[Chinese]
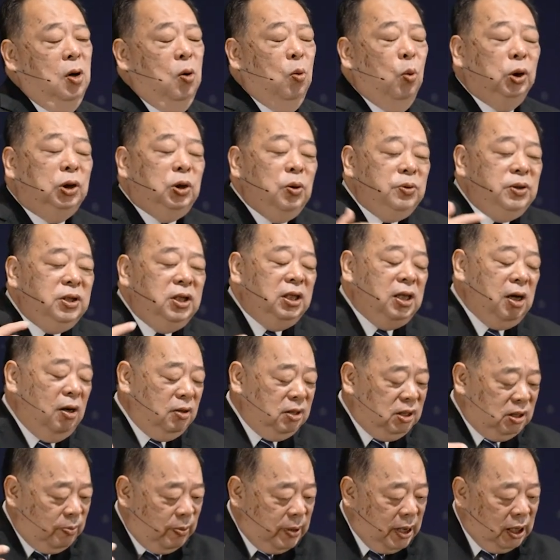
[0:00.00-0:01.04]
我都知道
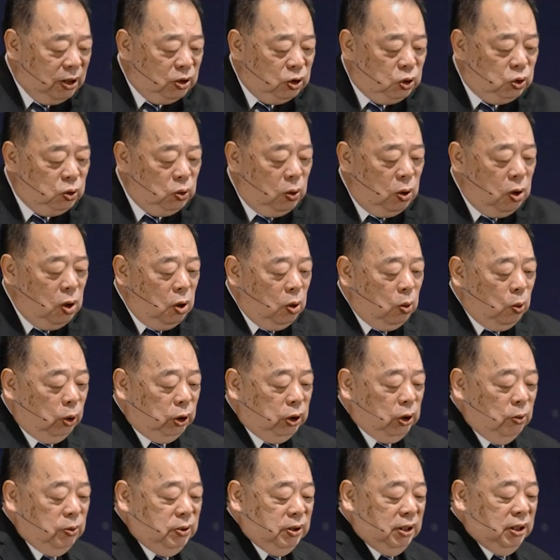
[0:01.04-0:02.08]
怎么样做，我
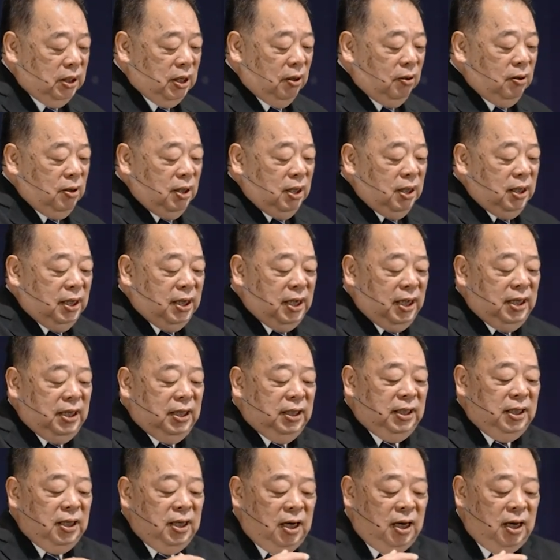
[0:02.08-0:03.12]
都知道可
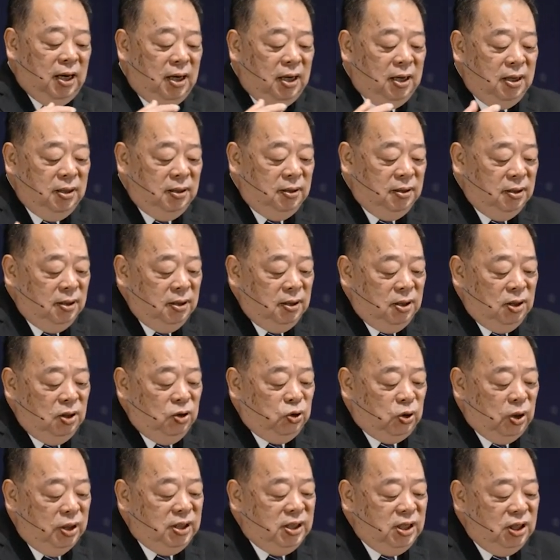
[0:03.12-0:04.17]
以呃，
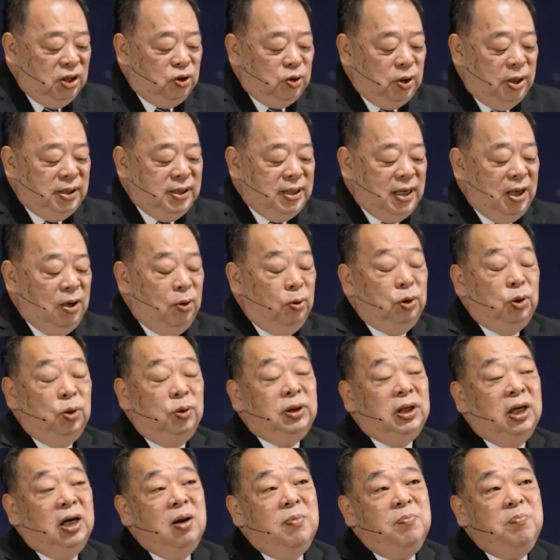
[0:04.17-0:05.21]
随势随在，我都
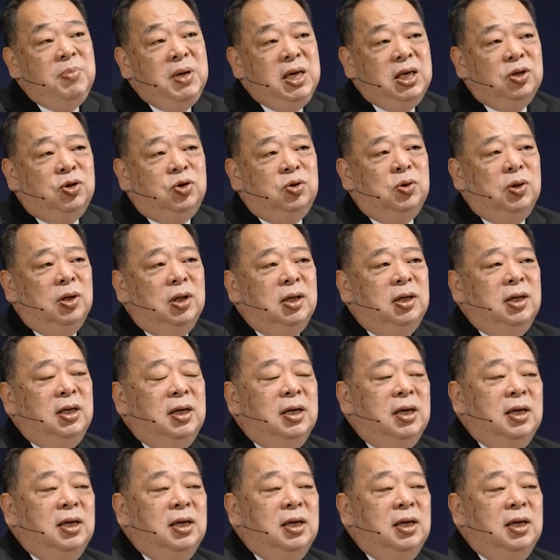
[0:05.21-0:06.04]
得了秘诀。